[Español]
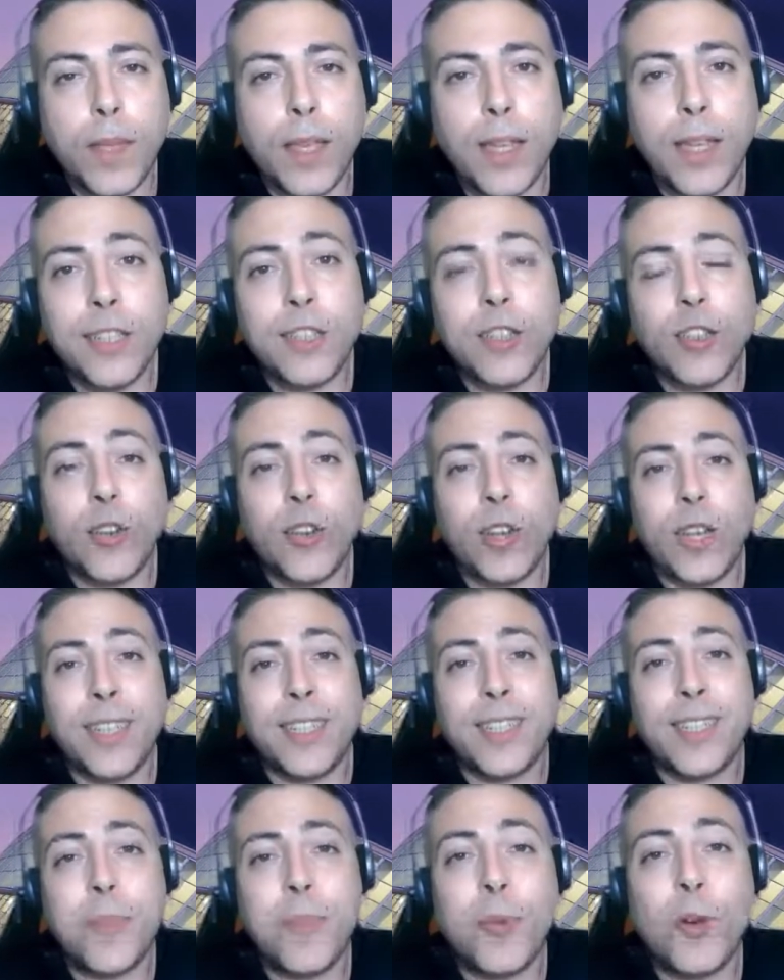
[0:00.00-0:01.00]
esto,
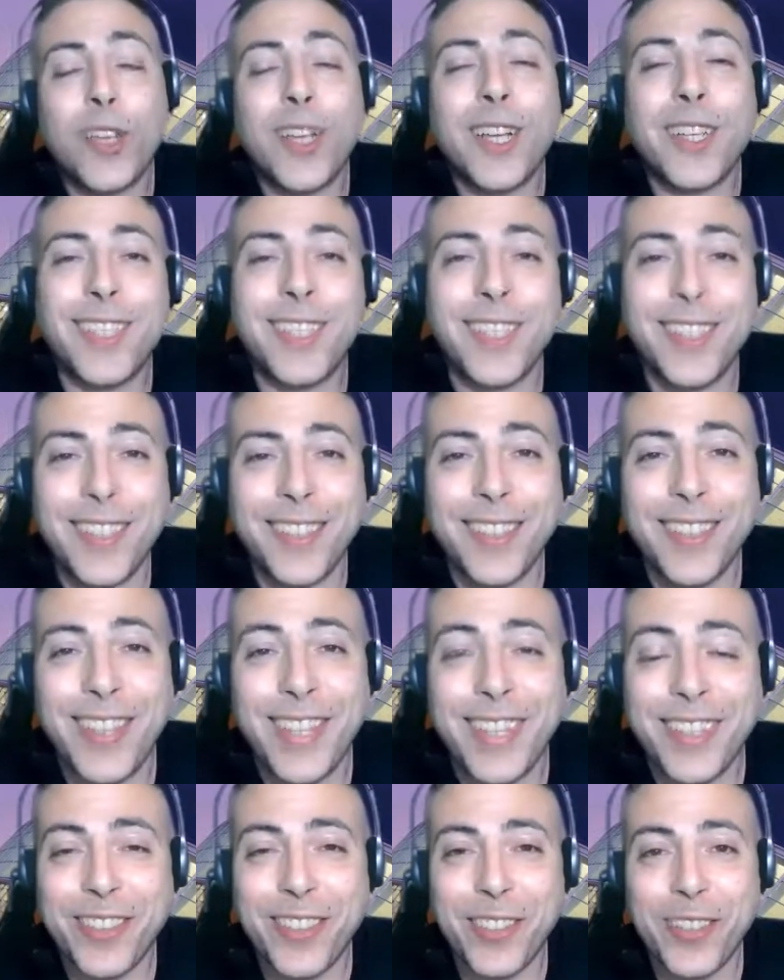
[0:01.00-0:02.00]
este podcast es en
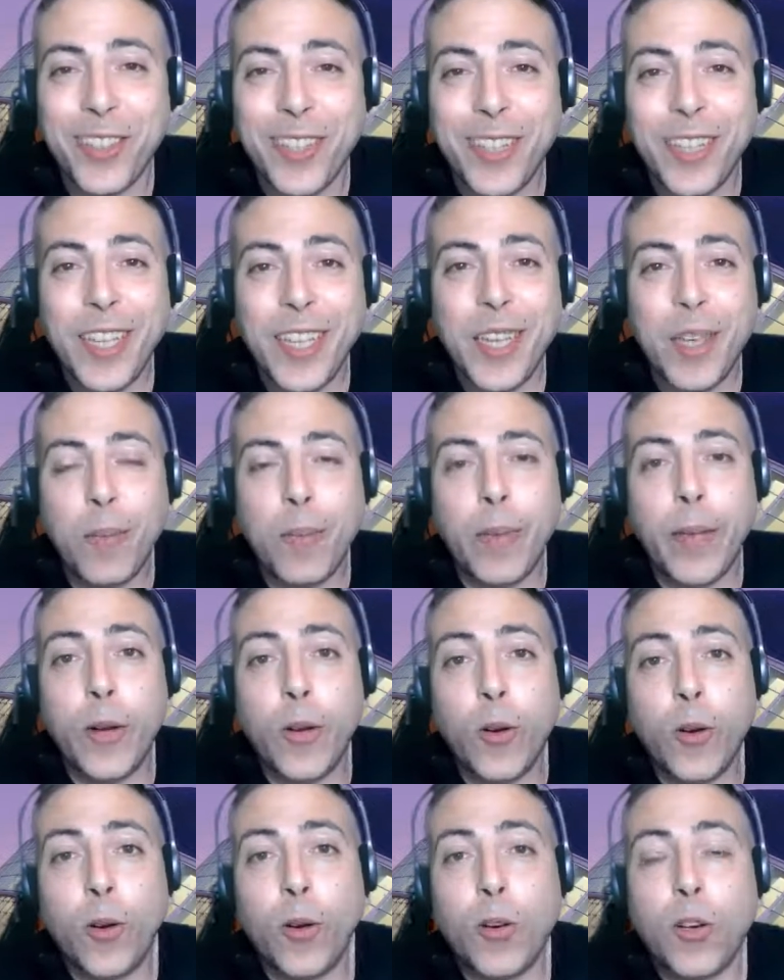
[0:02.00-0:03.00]
directo,
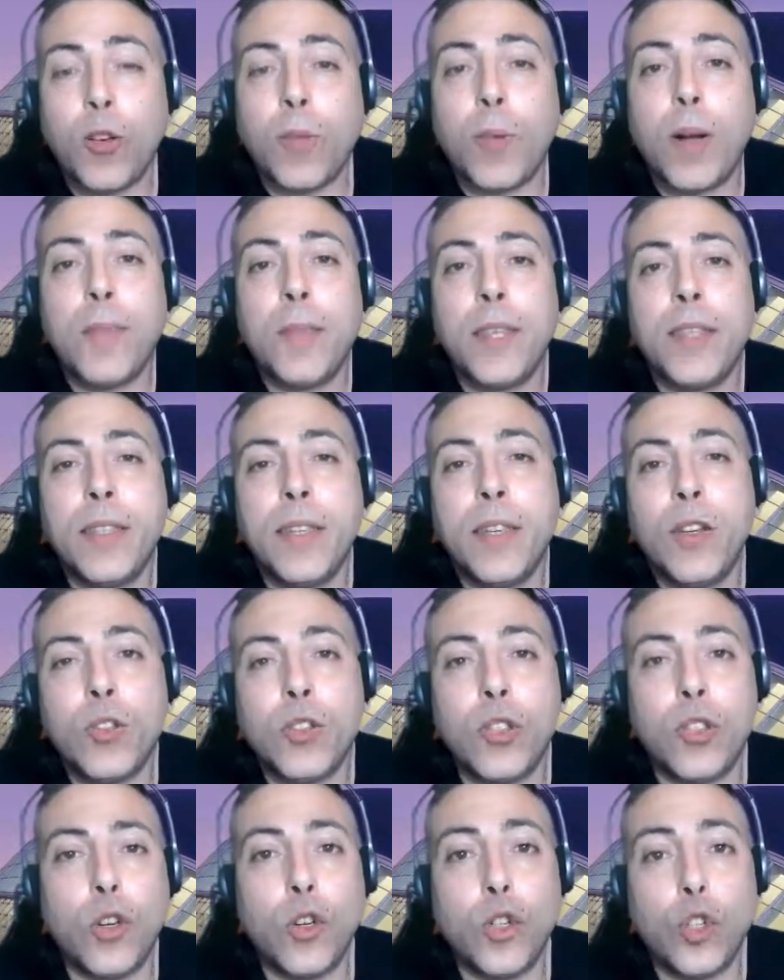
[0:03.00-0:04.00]
pero normalmente
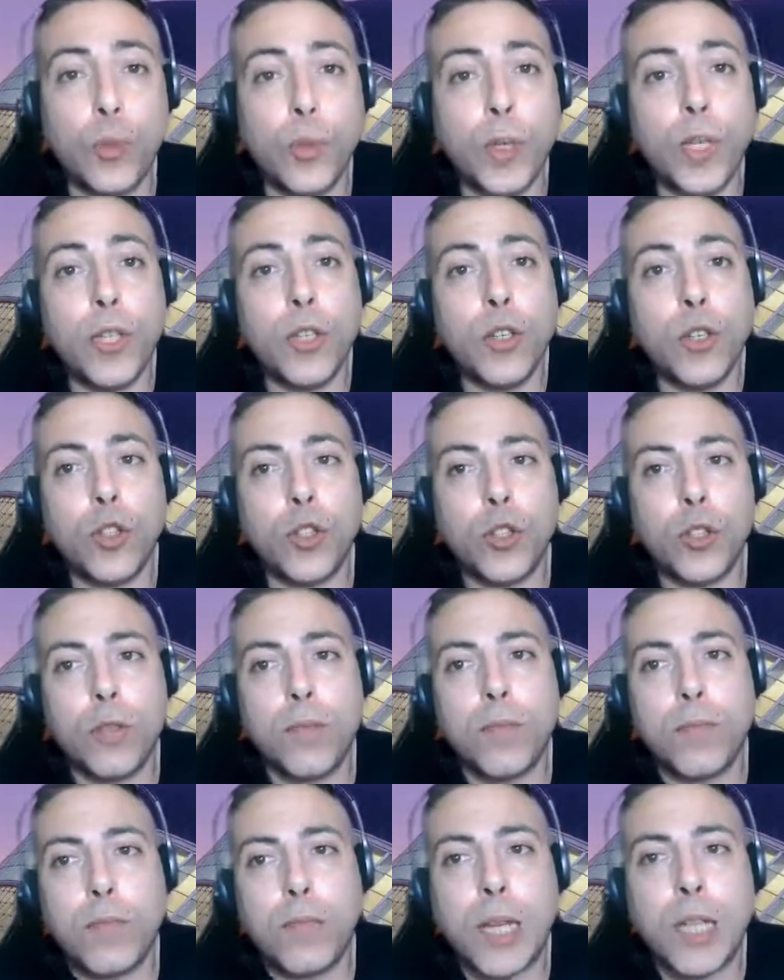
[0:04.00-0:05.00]
los,
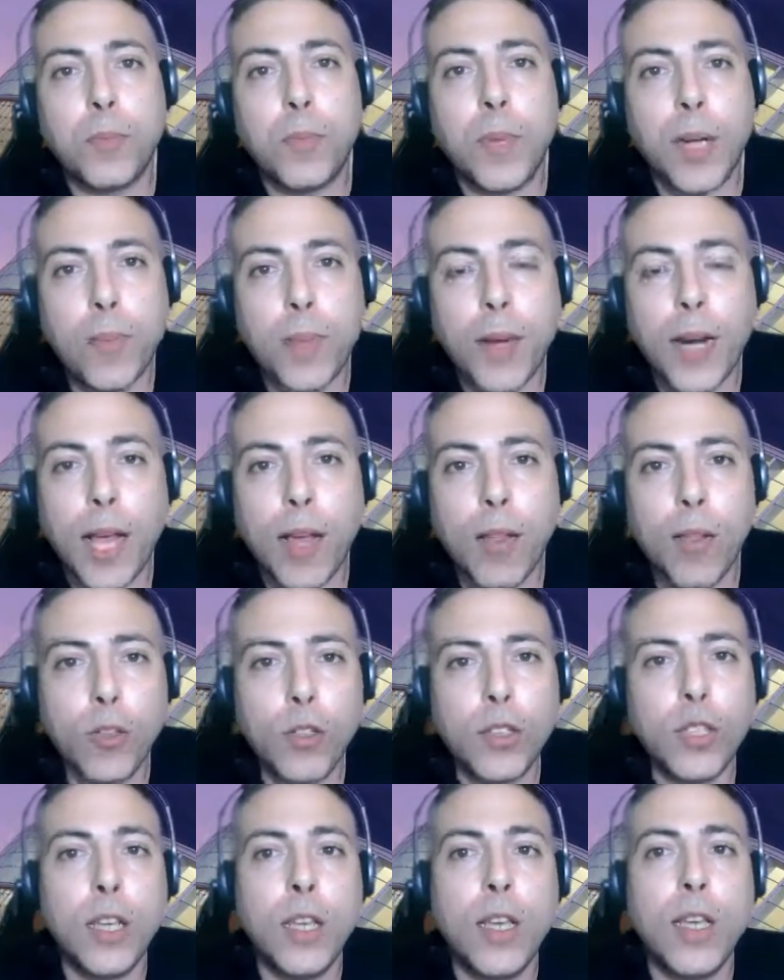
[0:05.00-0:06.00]
vídeos más
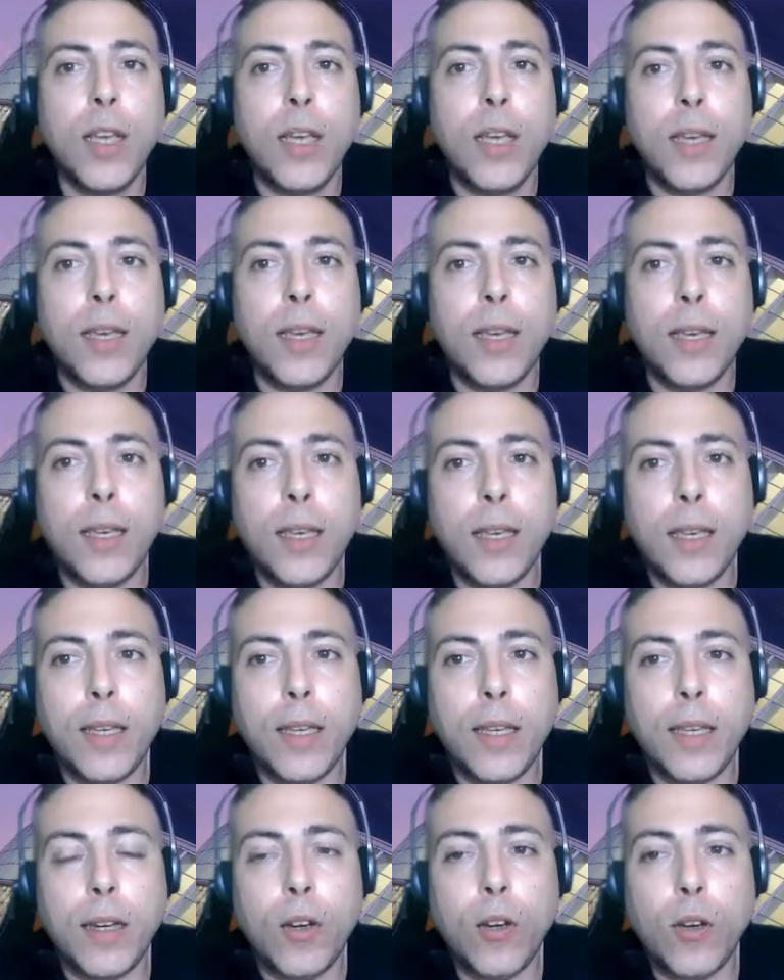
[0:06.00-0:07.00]
preparados,
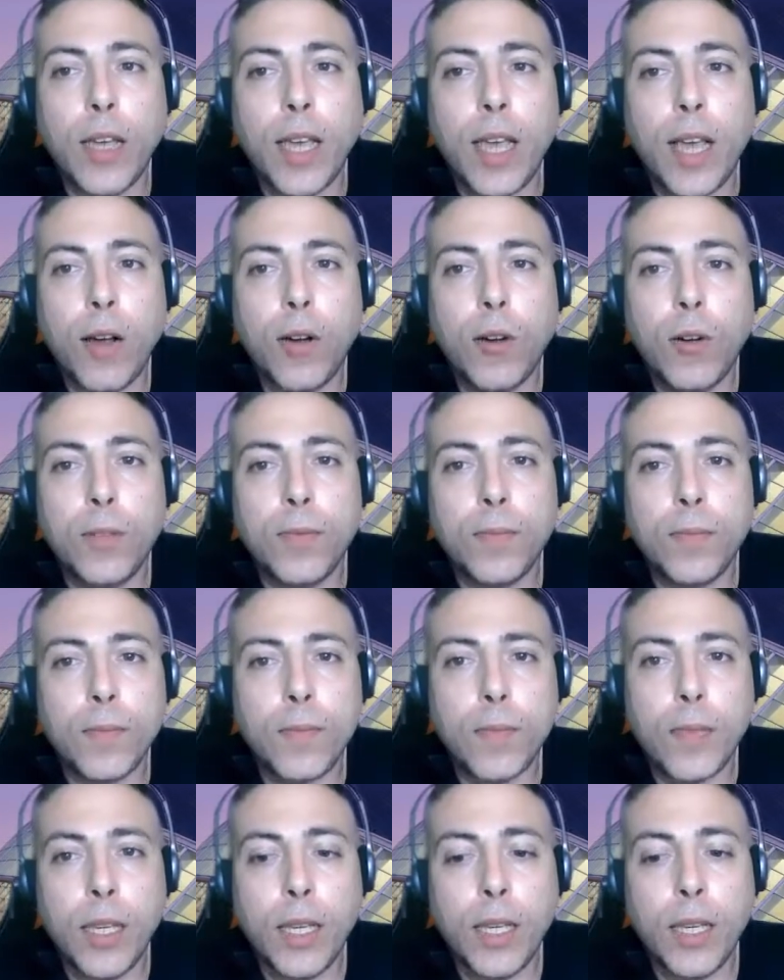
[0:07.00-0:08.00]
eh, lo que hago
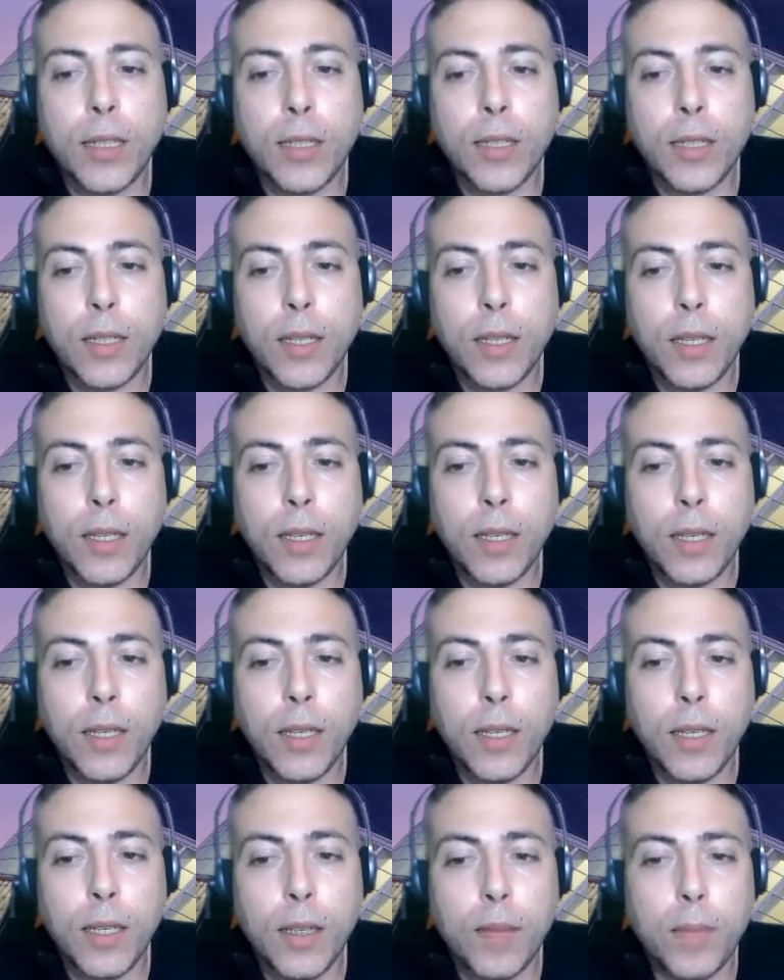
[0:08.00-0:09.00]
es
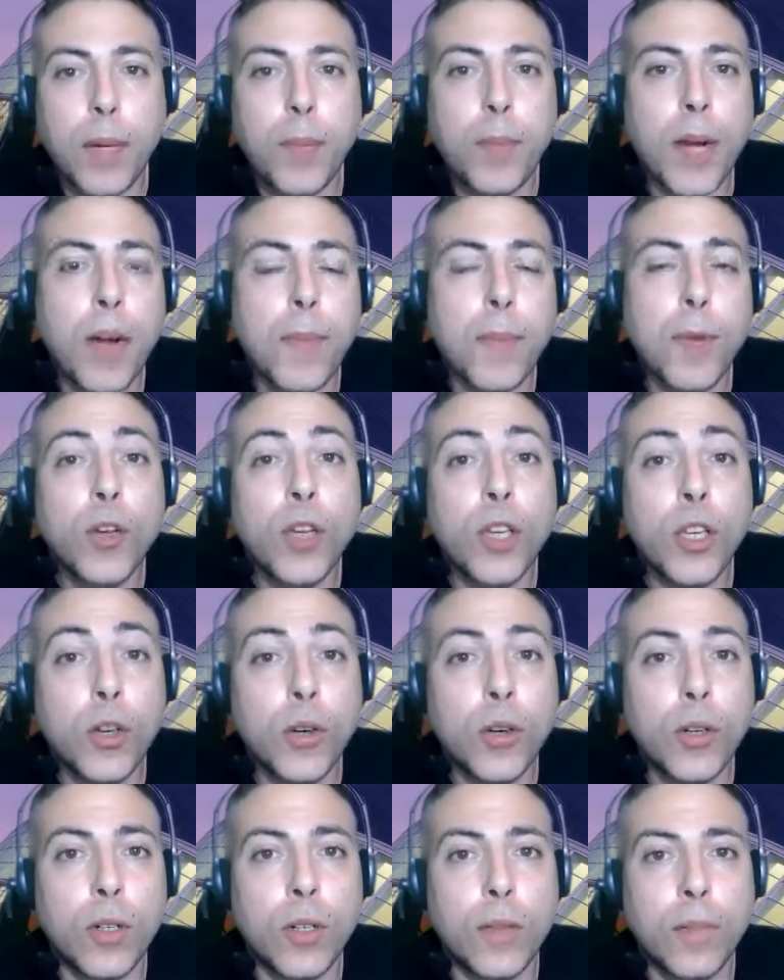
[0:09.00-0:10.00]
eh, prepararme un
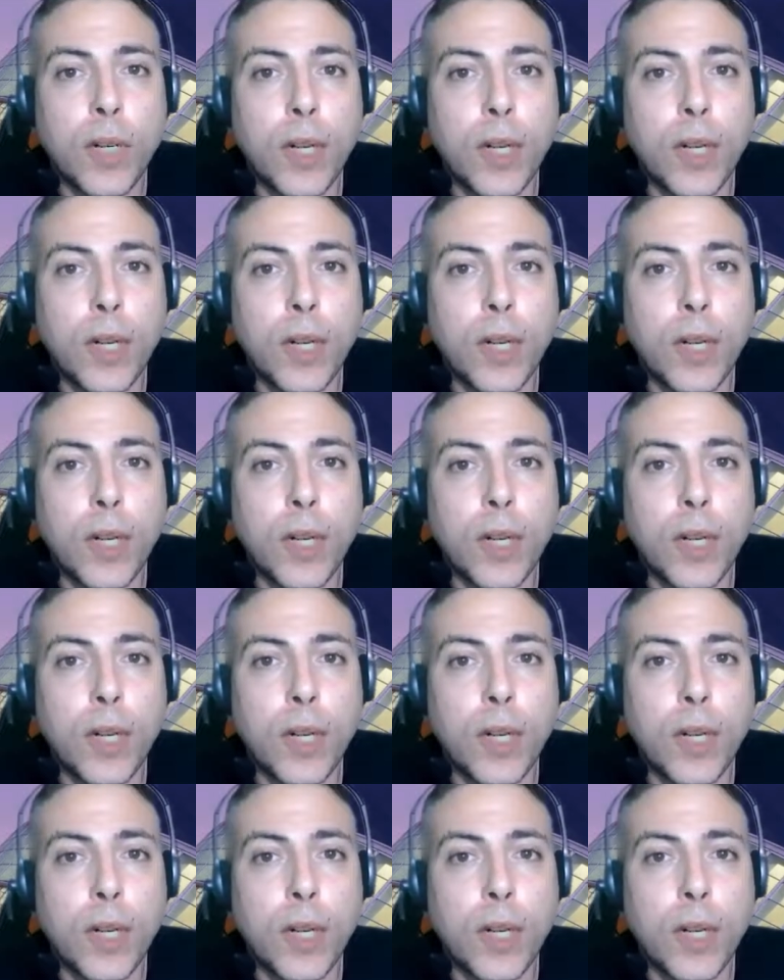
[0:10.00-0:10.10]
guión.